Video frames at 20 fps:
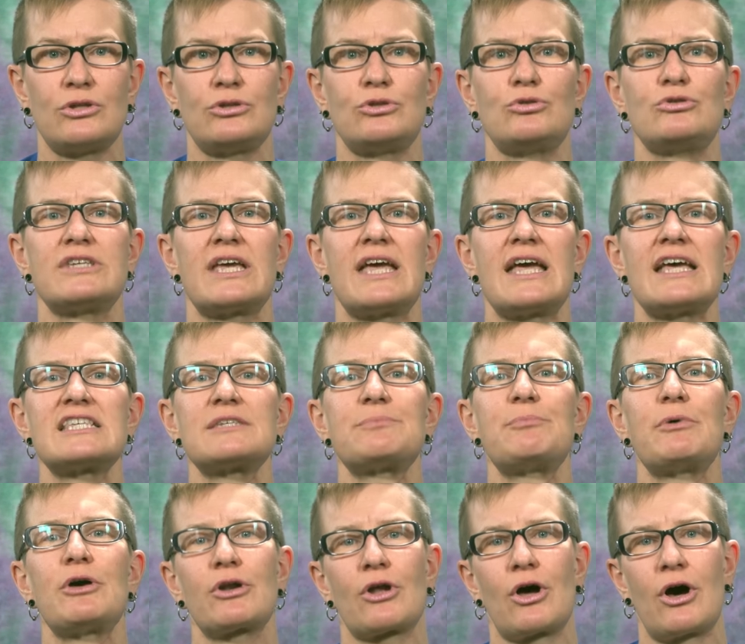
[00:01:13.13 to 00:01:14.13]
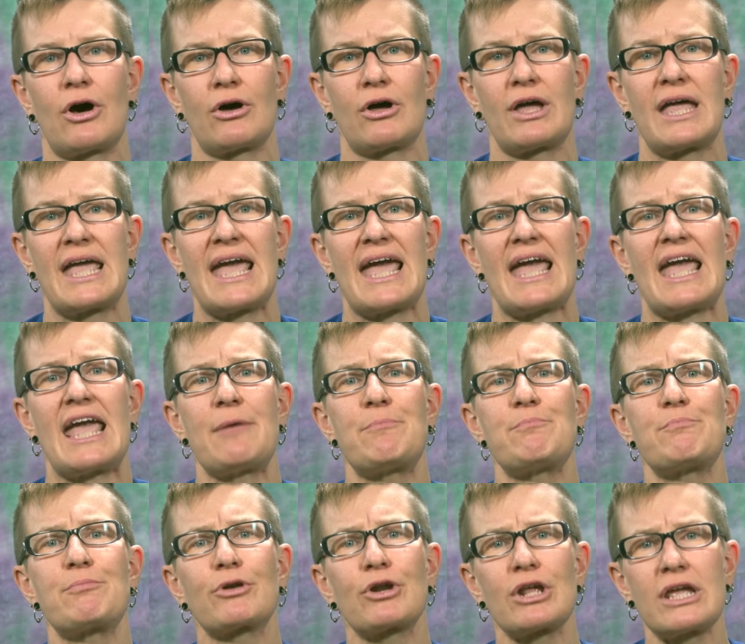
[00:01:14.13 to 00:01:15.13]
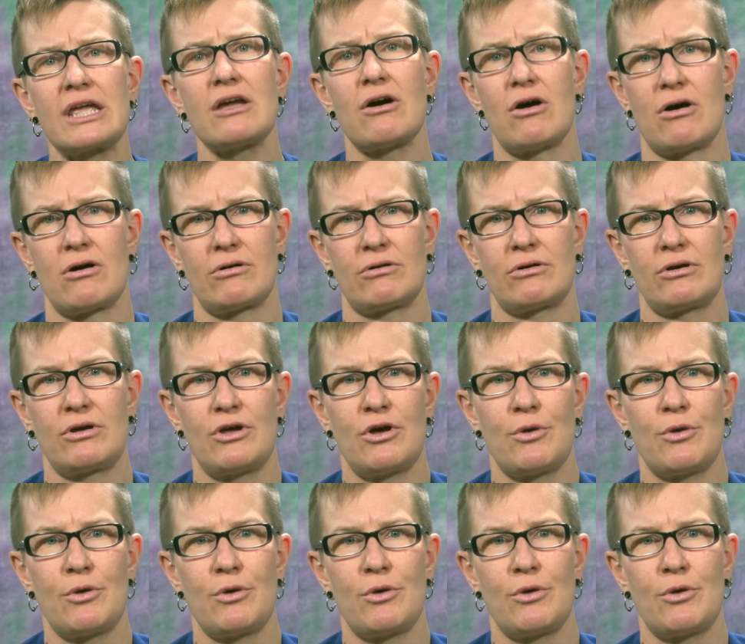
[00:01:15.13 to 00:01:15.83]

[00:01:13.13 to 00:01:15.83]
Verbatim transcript: nous espérons et prions